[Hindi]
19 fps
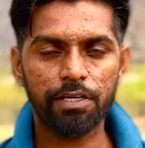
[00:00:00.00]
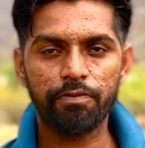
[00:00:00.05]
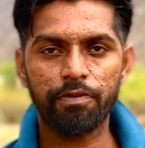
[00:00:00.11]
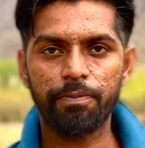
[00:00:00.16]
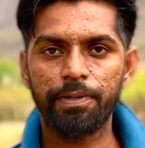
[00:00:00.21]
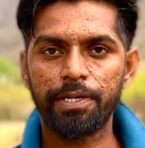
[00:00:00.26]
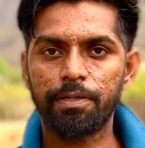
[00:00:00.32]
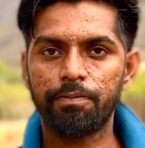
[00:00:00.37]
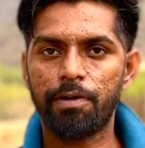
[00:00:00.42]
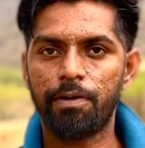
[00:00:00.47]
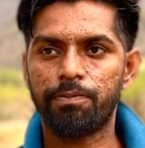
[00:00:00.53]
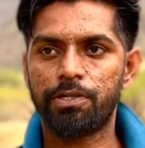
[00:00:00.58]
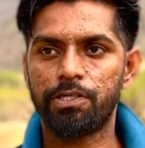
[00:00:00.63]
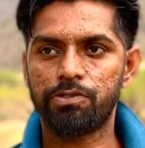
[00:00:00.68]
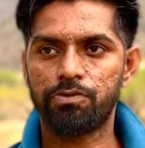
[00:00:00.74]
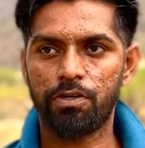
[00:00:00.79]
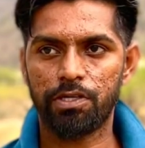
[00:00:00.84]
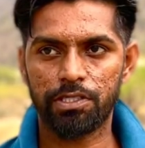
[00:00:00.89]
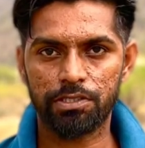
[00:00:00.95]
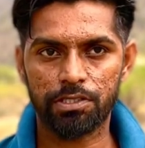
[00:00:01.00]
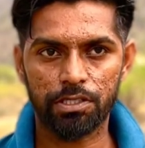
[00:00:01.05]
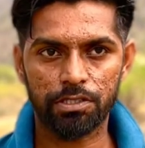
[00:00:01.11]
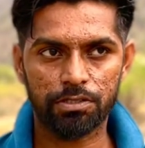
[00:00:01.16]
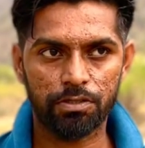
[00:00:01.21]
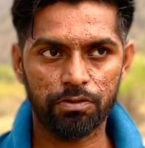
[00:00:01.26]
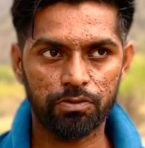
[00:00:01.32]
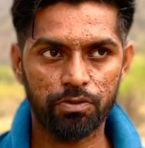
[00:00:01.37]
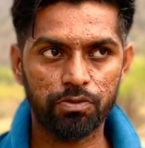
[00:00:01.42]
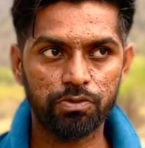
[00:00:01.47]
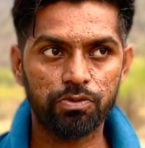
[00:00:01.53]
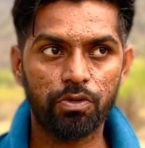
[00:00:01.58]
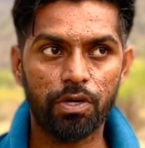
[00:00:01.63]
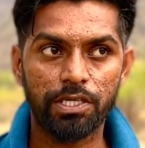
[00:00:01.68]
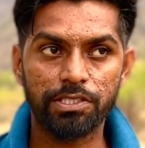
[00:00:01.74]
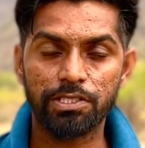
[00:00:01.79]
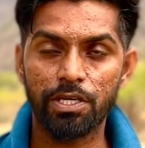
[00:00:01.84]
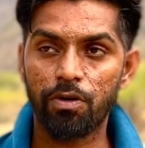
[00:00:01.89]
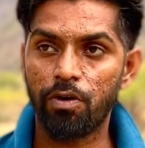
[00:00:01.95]
लवर बिगन में आपका स्वागत करता हूं
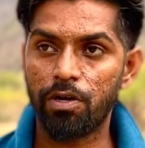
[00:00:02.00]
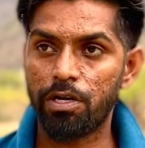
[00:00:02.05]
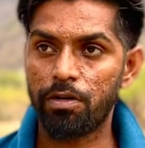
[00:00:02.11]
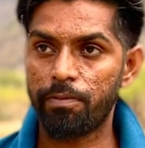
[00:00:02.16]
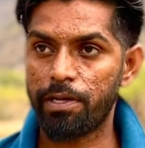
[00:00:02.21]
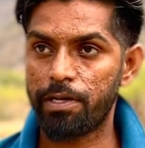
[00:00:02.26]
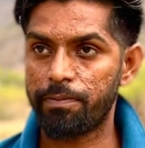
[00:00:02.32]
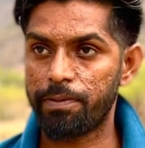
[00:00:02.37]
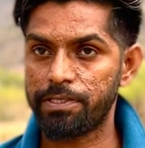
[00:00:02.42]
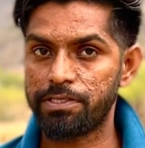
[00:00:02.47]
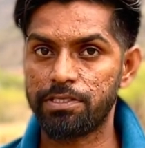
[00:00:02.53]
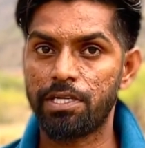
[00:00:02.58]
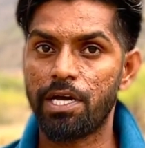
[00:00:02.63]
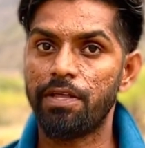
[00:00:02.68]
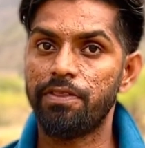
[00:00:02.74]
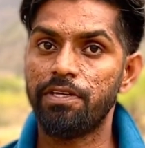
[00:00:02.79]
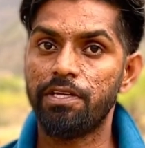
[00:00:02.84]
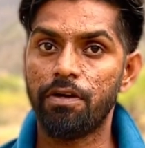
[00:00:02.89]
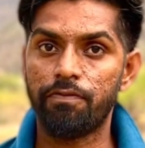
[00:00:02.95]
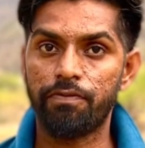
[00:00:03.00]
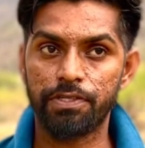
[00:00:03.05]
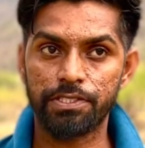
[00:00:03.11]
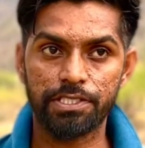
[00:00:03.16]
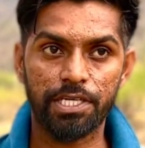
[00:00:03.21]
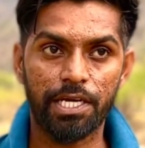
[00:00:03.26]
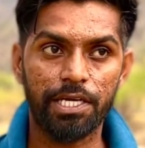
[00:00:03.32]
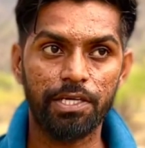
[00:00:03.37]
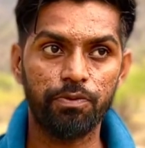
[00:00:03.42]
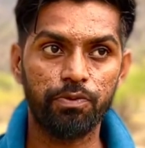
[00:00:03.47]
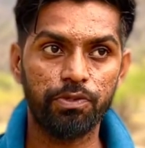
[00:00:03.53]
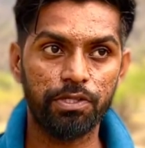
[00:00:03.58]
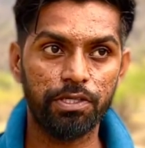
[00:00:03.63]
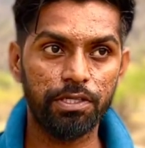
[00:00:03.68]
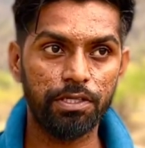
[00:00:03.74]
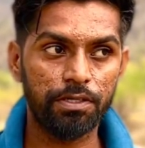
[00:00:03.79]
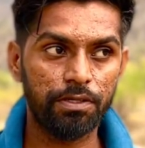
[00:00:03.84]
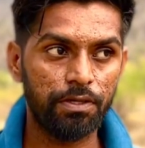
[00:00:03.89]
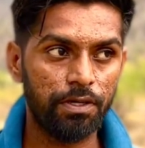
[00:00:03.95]
दोस्तों आज की कॉल हमारे पास राधिका फर्स्ट आई हुई
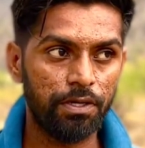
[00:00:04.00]
थी